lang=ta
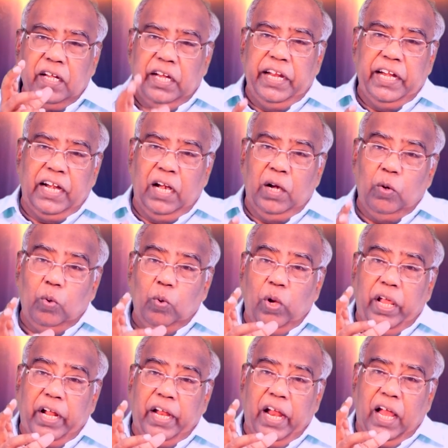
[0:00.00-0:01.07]
நீங்கள்
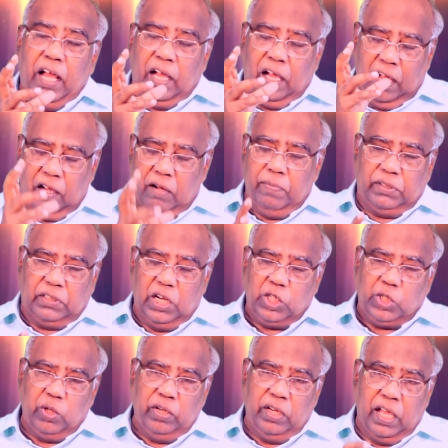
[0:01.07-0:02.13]
உலக
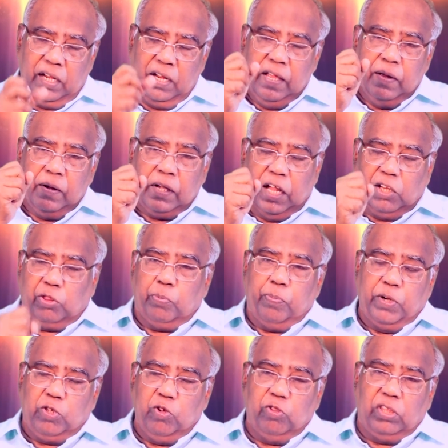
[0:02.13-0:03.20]
ஆரம்பத்தில் சொன்னார் கத்
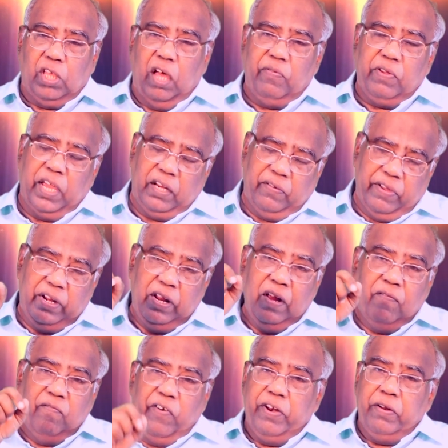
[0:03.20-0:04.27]
பசுத்தாவியானவர்
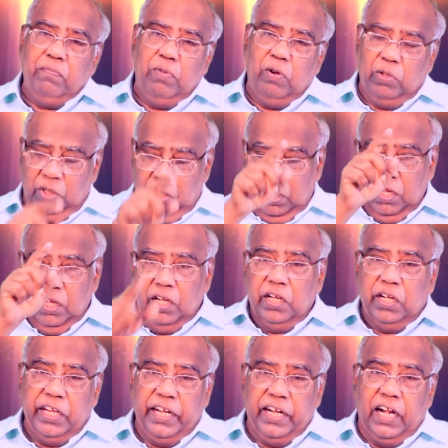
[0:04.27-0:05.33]
வரும்போது
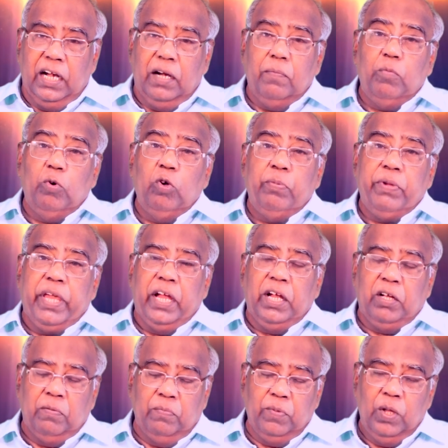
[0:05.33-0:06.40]
நீங்கள் பூமி
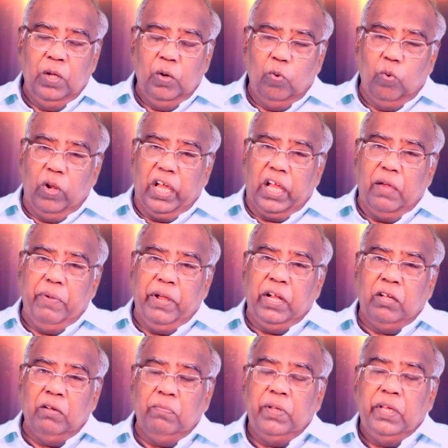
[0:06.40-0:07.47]
எங்கும்
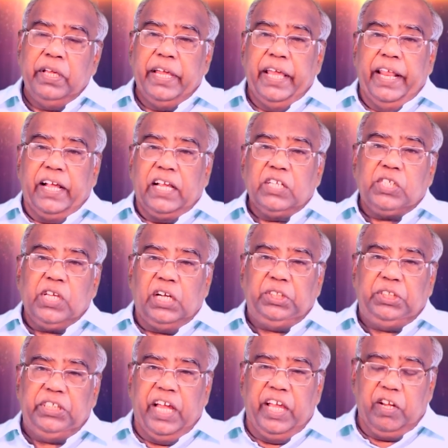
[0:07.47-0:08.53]
உலகமெங்கும் எனக்கு
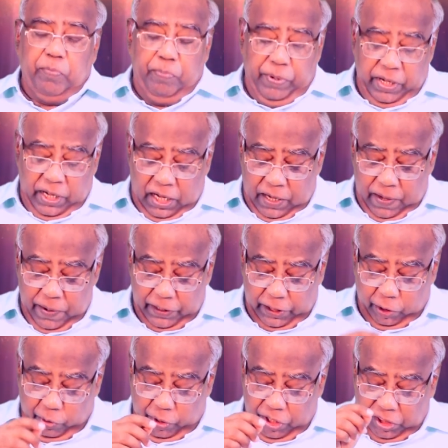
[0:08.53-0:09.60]
சாட்சியாக இருப்பீர்கள்
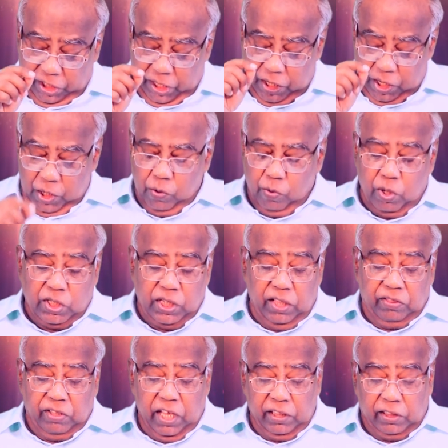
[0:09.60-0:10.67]
இதை குறித்த ஒரு
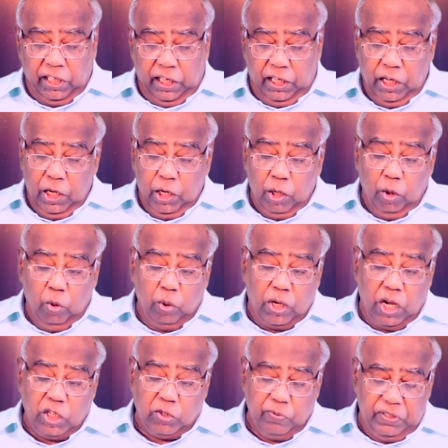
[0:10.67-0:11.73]
சத்தியத்தை
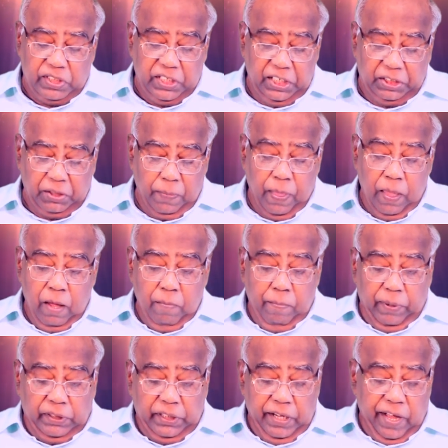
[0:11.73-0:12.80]
லூக்காஸ் விசேஷம்
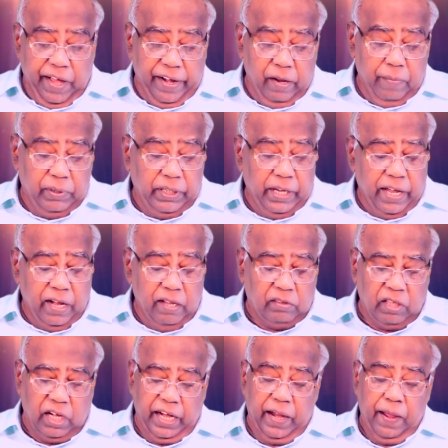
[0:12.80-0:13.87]
பதினாறாம்
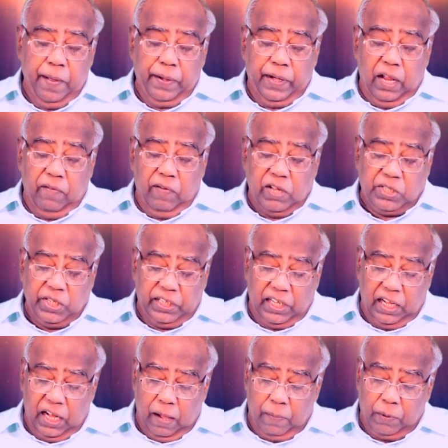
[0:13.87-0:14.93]
அதிகாரத்தில் நான்
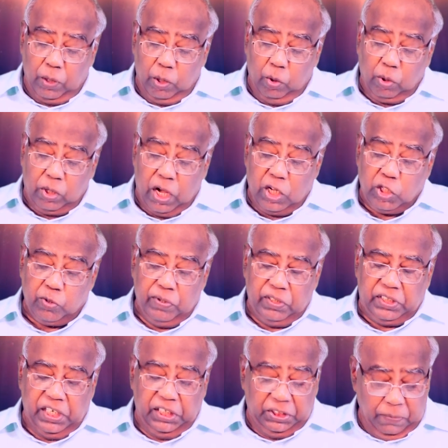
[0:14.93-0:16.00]
வாசிக்கலாம் லூக்காஸ்
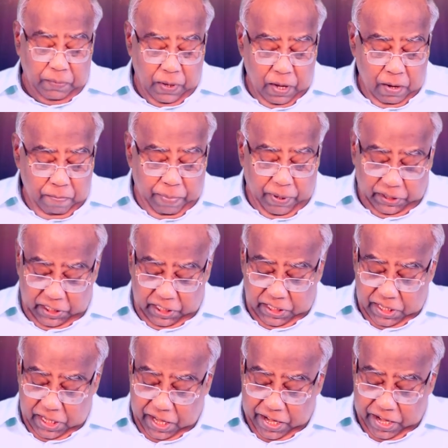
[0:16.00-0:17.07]
விசேஷம்
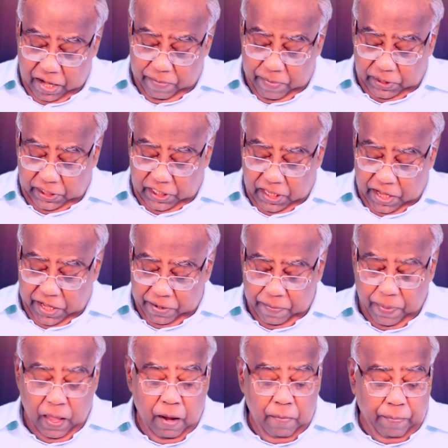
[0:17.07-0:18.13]
பதினாறாம்
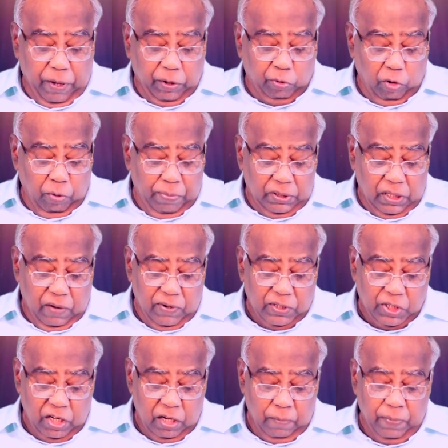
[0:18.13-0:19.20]
அதிகாரம் பத்தொன்பதாம்
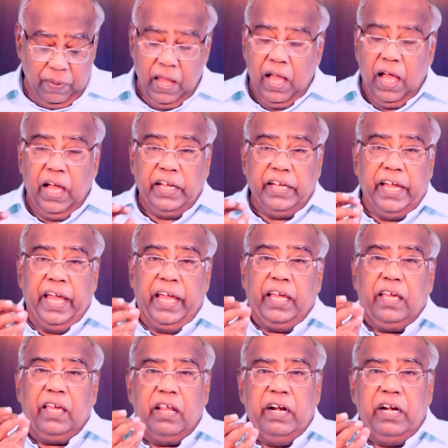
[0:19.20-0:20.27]
வசனம் அங்கே
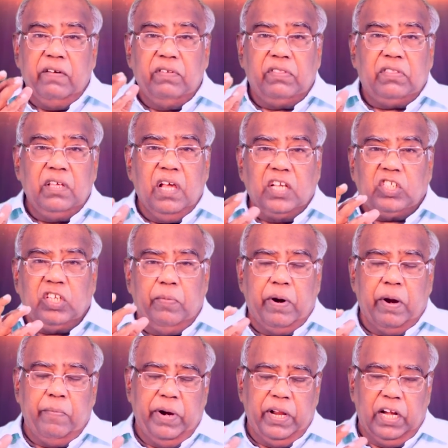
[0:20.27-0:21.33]
இரண்டு
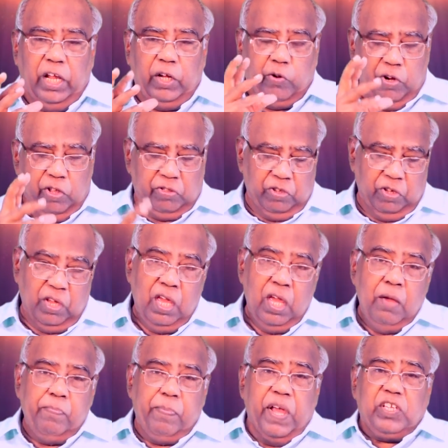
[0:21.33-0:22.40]
வித்தியாசமான மனிதர்களை குறித்து
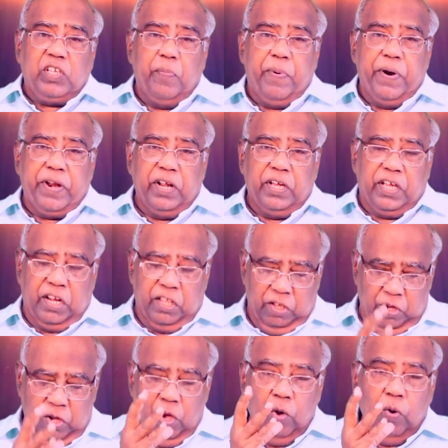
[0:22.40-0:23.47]

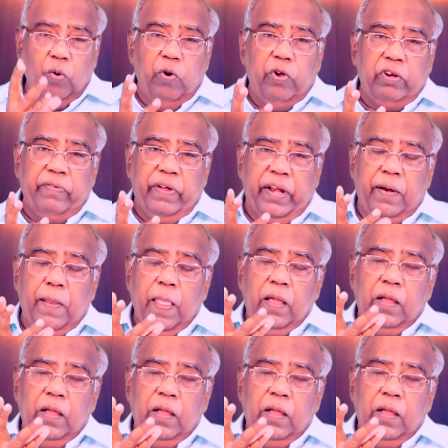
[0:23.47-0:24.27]
பேசப்பட்டிருக்கிறது ஒருவன்